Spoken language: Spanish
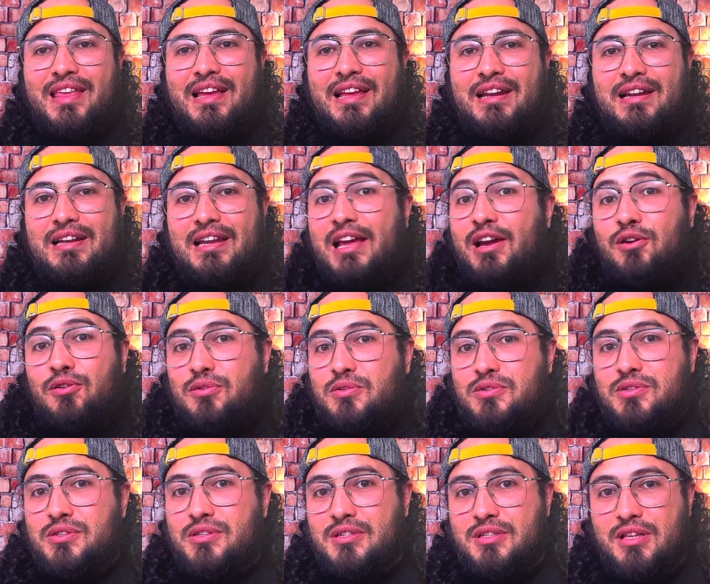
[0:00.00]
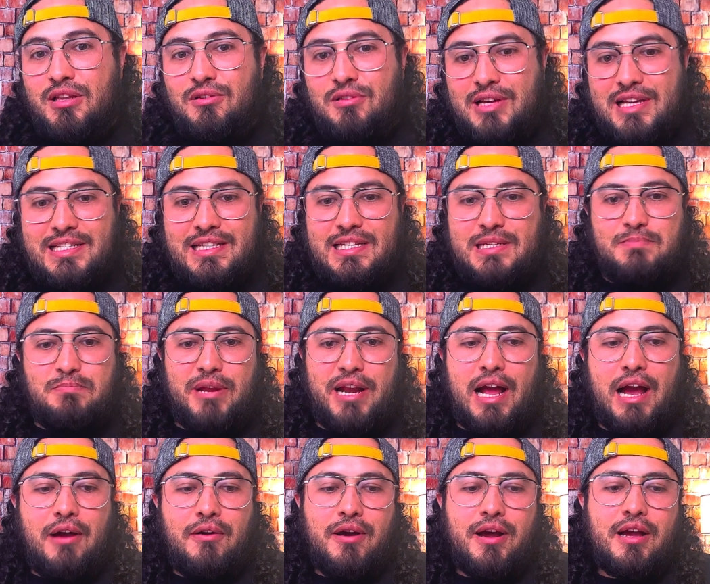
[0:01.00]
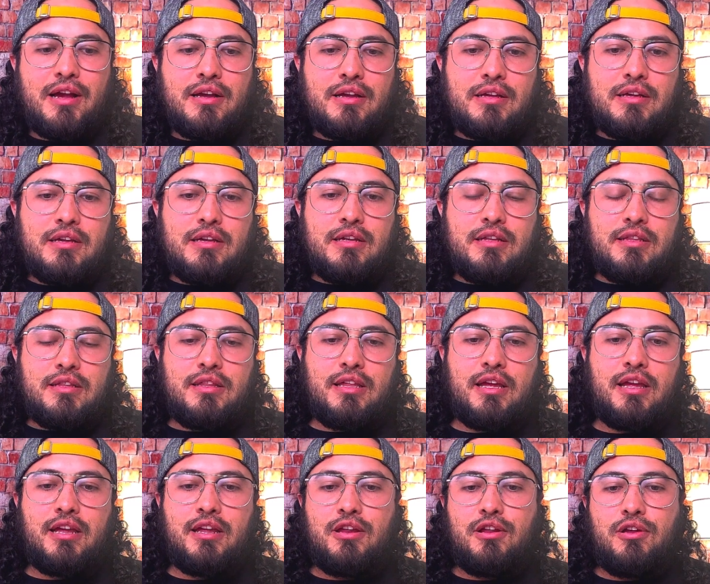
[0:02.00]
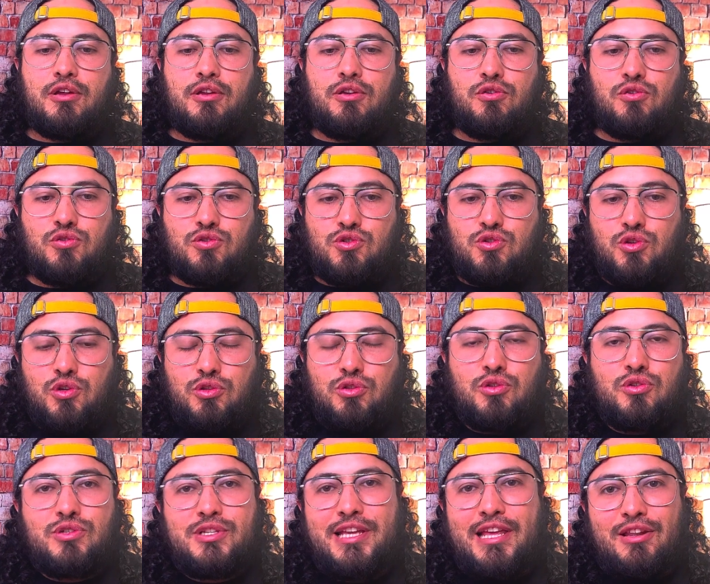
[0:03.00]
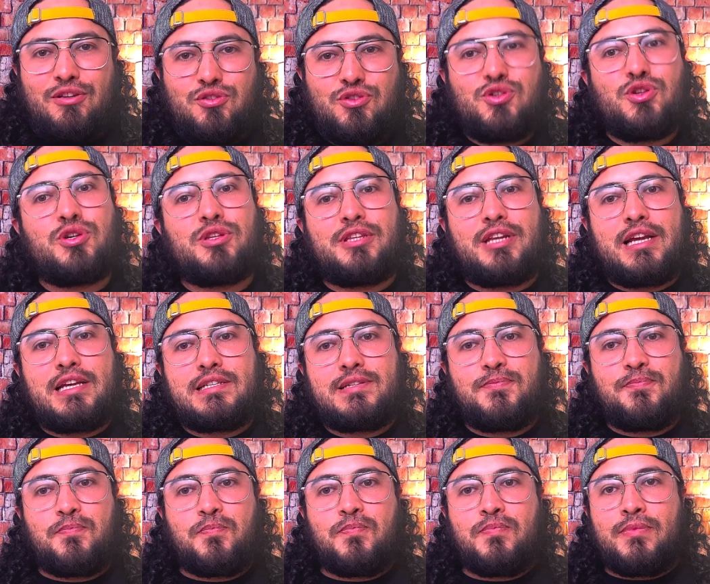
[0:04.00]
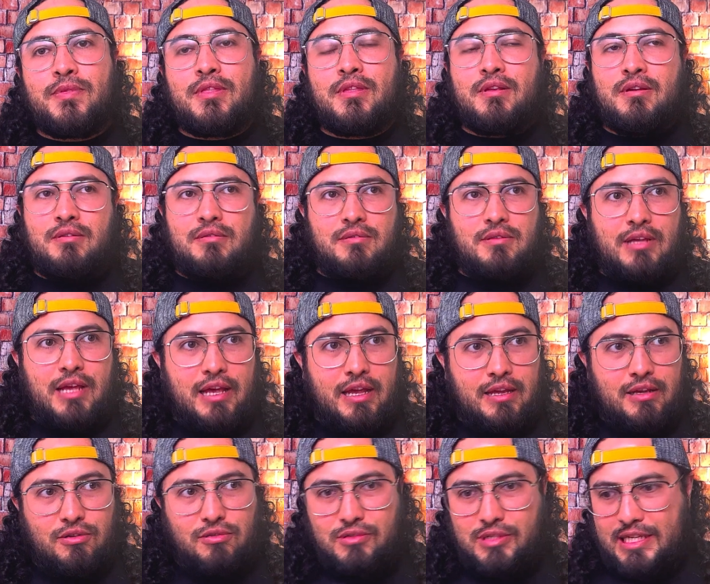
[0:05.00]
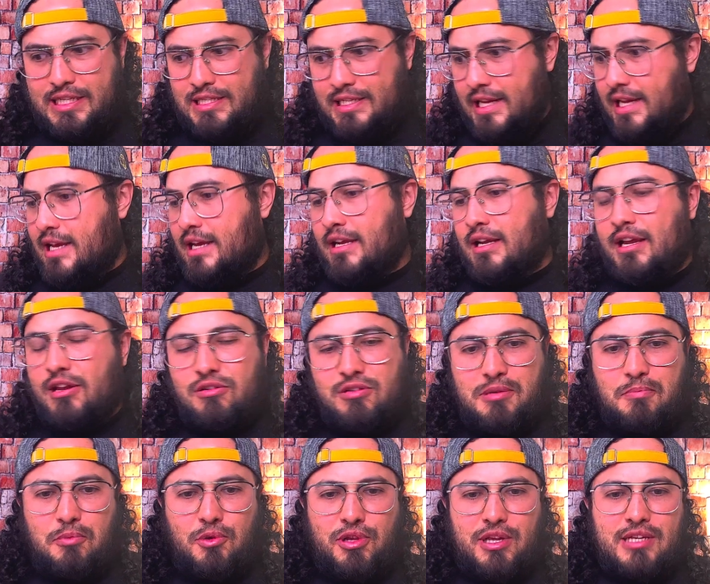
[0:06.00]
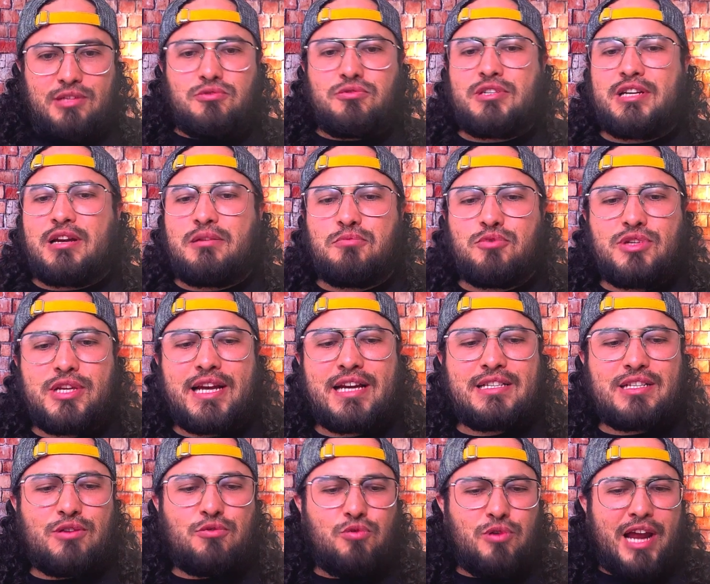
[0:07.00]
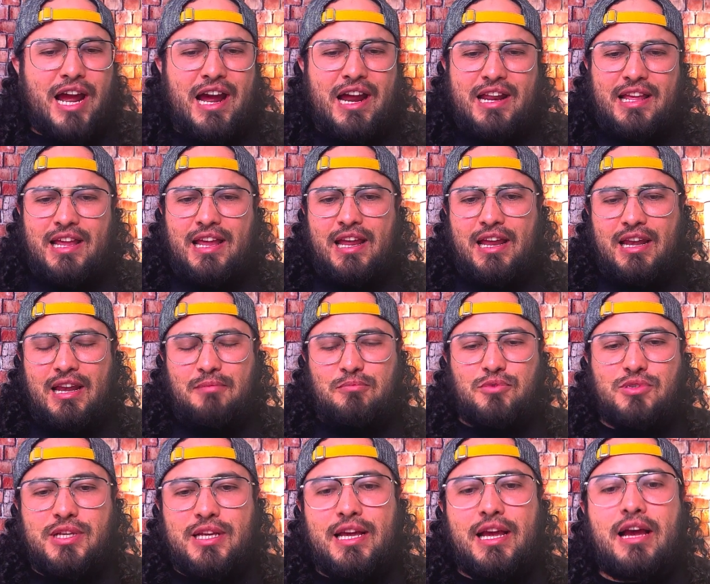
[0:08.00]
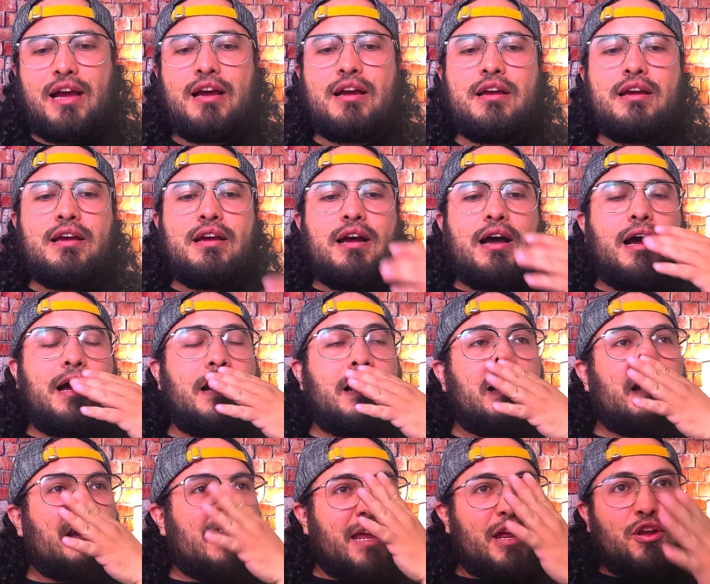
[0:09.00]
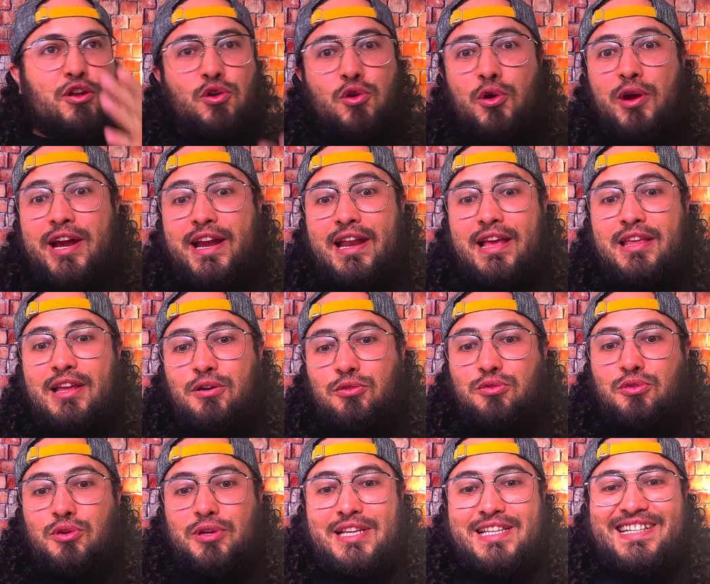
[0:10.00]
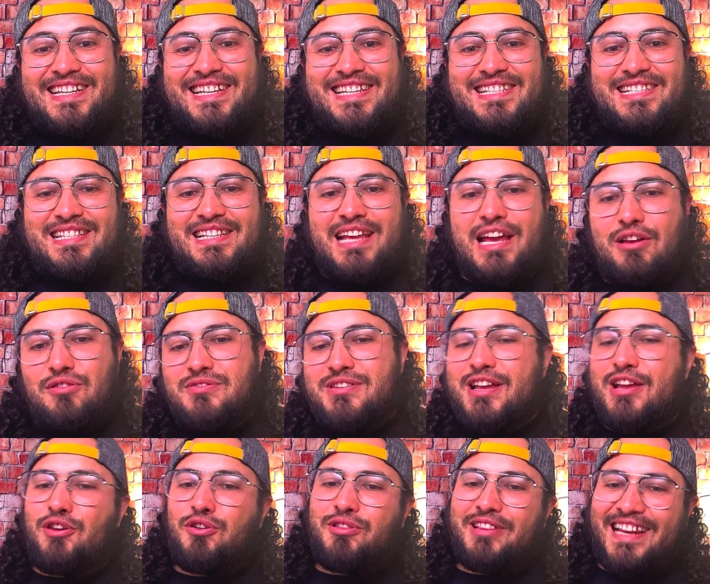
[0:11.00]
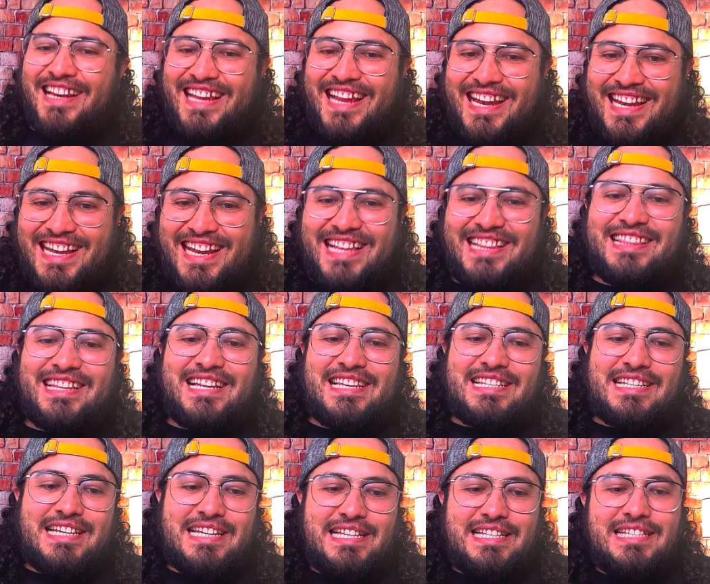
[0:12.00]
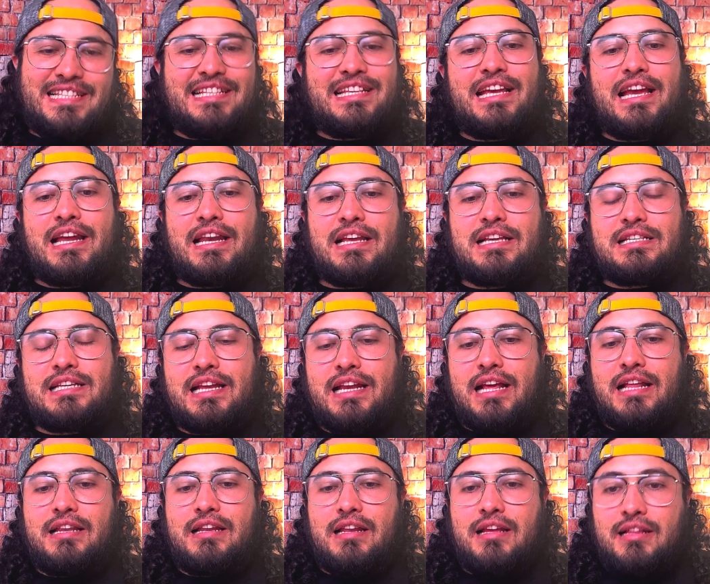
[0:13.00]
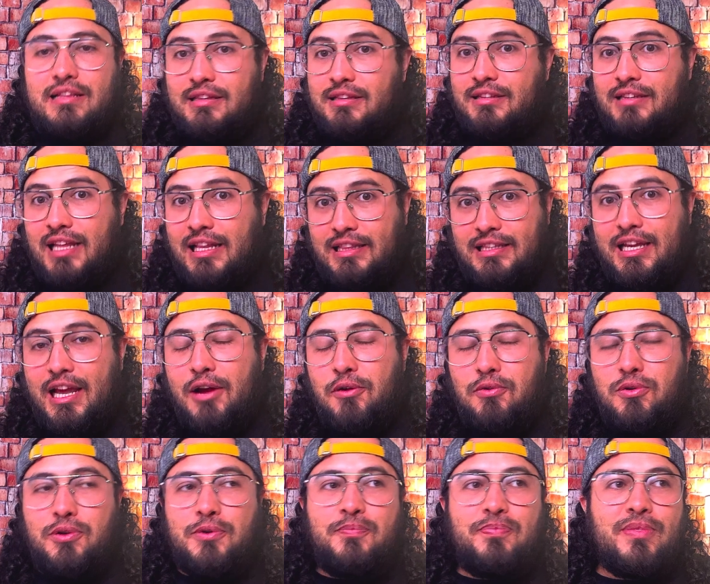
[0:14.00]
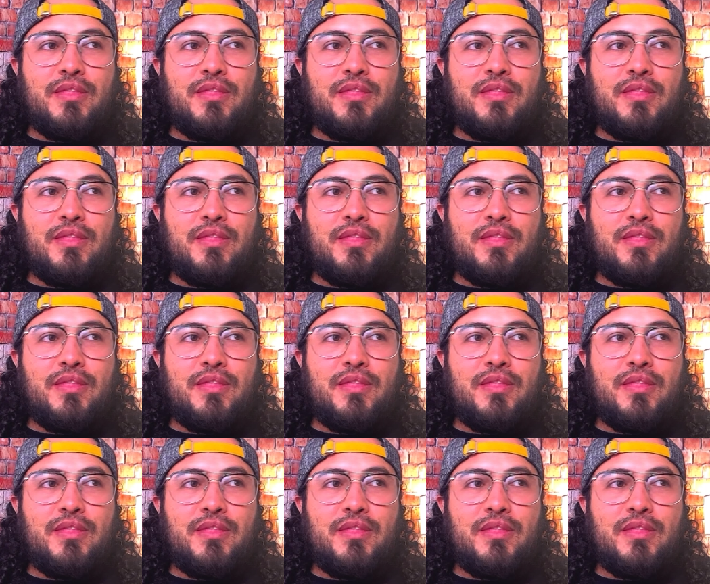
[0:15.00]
lejos de lo que se esperaba de nosotros y de nosotras, que nos decían que no se podía escuchar música secular, que la música ah, que no era de autores cristianos y que no tenían letras cristianas eran del diablo